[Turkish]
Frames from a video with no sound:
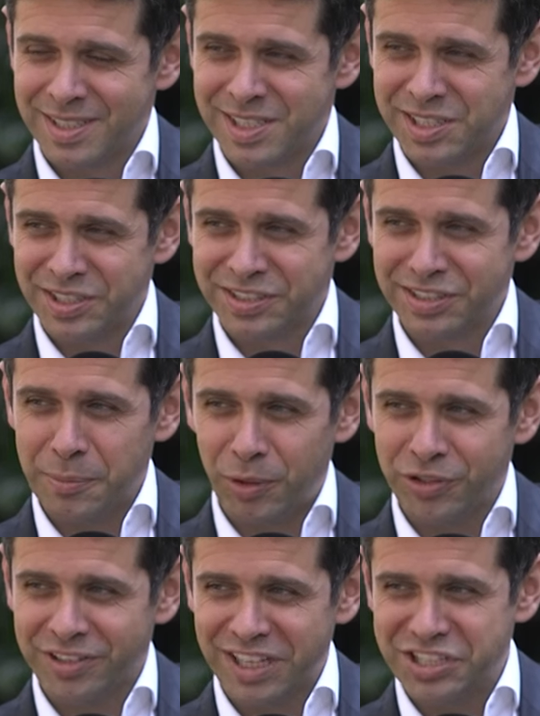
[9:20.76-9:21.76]
Dolayısıyla sırtında
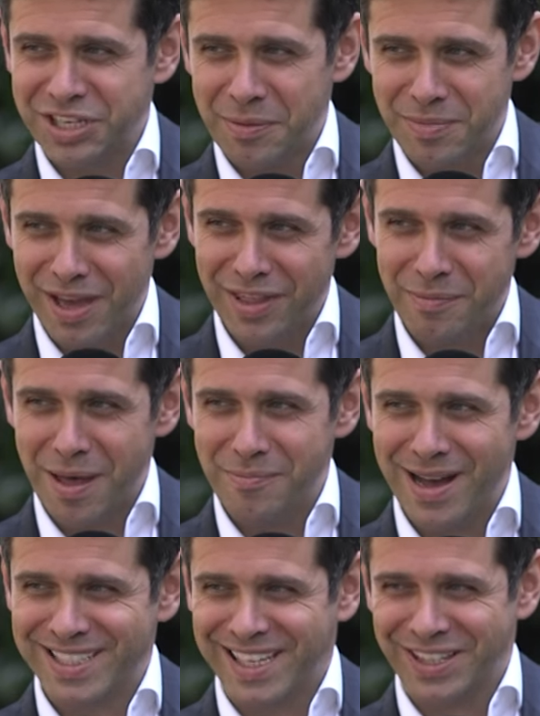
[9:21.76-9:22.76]
pota taşıyan bir
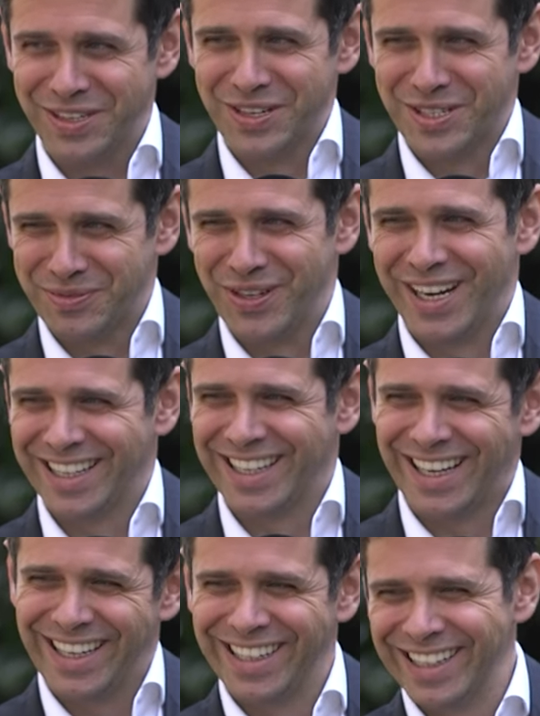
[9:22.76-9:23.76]
adamdan bahsediyoruz bu arada.
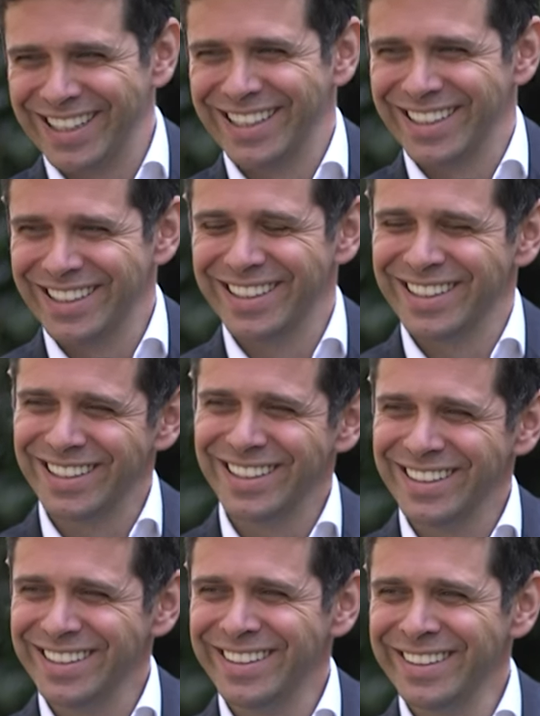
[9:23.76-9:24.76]
E, o yani
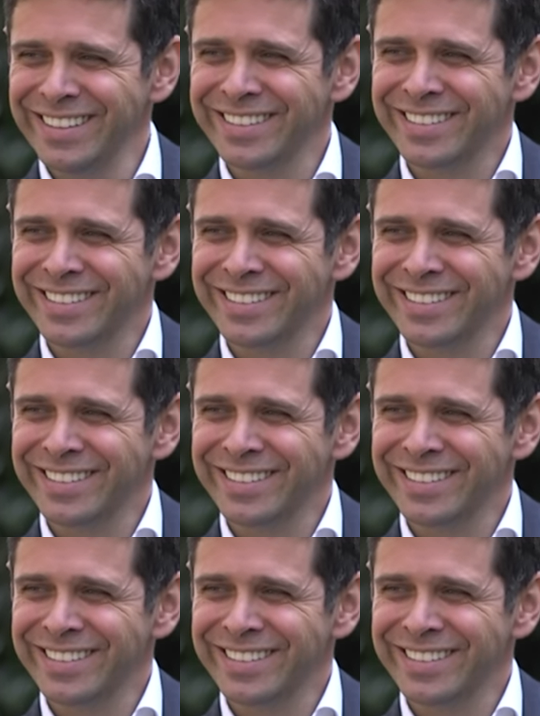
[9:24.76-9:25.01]
benim hep hoşuma